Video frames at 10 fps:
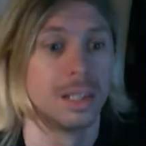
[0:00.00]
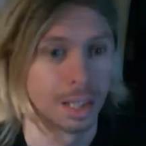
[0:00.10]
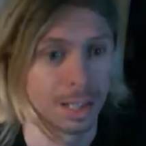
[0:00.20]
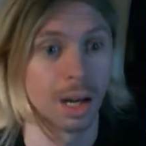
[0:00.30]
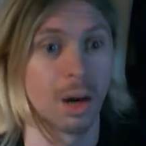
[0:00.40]
Na
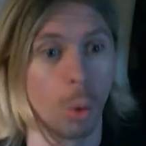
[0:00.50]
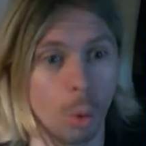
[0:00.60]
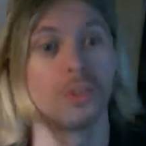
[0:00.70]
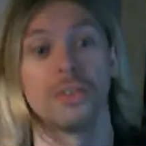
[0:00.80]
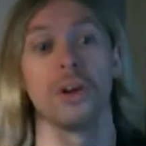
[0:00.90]
dann
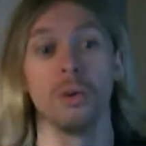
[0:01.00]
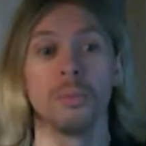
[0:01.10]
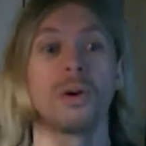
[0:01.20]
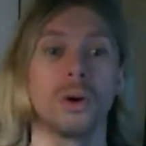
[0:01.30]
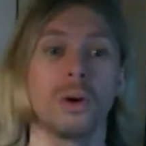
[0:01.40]
großes Daumen
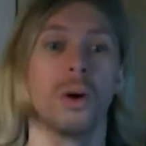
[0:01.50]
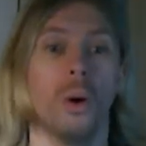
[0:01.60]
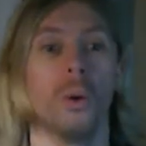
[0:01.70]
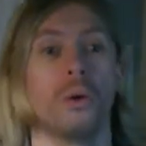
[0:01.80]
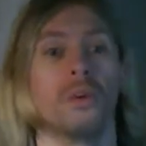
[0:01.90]
drück
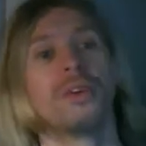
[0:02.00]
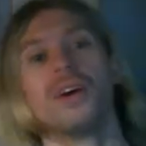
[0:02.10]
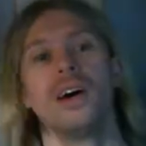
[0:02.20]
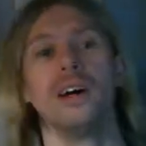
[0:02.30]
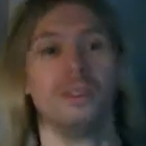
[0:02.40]
und
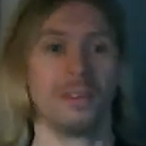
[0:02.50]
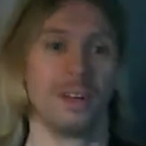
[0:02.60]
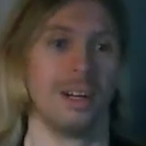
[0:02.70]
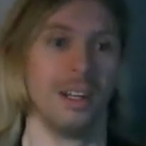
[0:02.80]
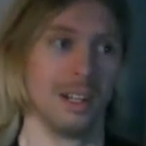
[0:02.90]

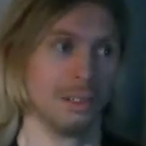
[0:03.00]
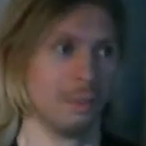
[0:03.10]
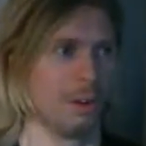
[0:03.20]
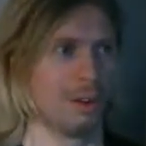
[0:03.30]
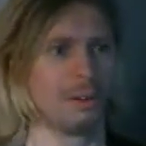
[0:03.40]
äh,
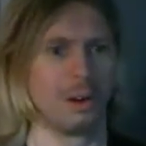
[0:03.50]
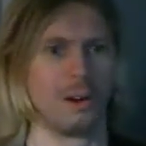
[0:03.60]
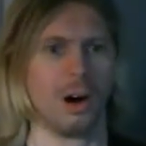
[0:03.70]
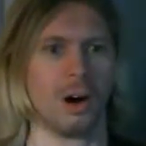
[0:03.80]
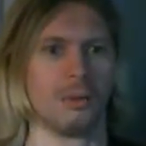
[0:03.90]

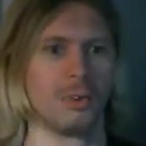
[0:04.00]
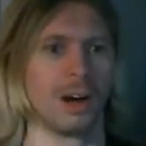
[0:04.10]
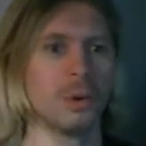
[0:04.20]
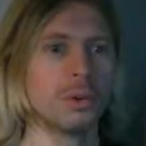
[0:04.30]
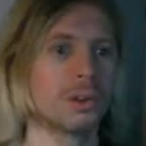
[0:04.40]
auf ein
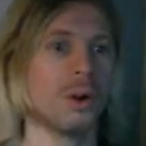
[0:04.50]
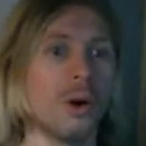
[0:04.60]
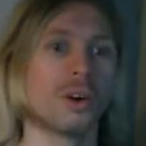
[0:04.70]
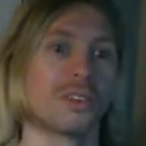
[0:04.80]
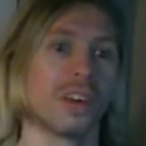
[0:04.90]
gutes
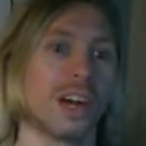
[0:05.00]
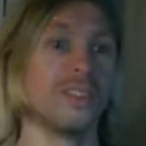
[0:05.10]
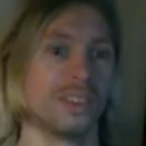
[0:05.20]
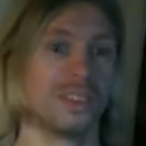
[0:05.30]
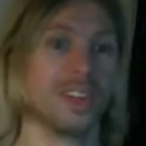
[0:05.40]
Onkel sein,
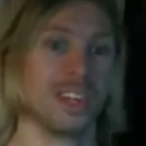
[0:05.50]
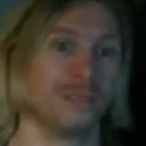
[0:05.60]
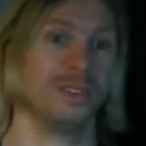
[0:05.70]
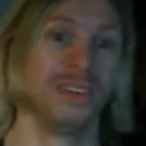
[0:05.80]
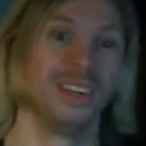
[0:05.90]
wenn es zum ersten
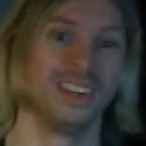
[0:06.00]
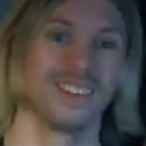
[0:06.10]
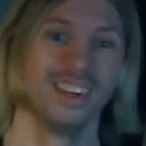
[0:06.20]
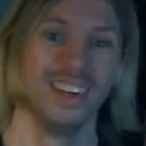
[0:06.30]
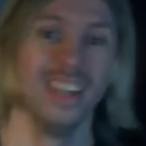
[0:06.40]
Mal Sollte ist.
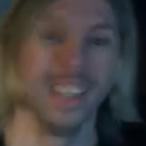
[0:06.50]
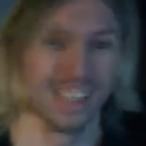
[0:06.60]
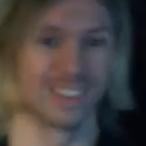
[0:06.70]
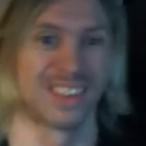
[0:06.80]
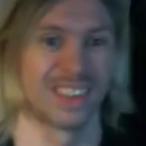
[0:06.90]

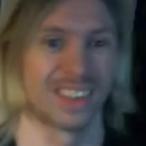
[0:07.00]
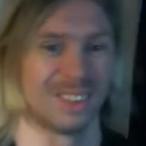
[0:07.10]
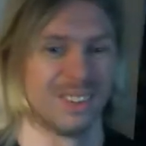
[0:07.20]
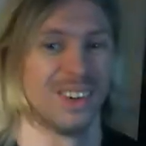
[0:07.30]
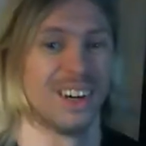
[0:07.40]
Ich wünsche euch jetzt
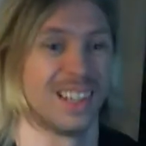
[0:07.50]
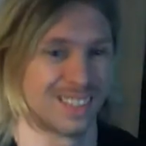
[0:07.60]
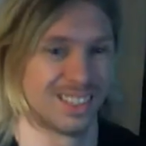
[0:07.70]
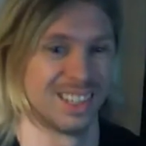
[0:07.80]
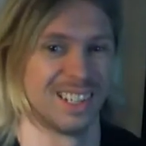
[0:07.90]
nur noch einen
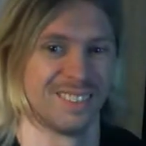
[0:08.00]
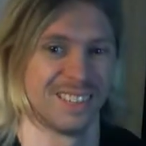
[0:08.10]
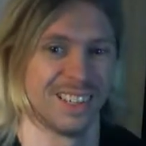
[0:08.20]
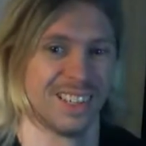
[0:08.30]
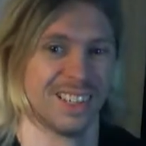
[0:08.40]
schönen Abend.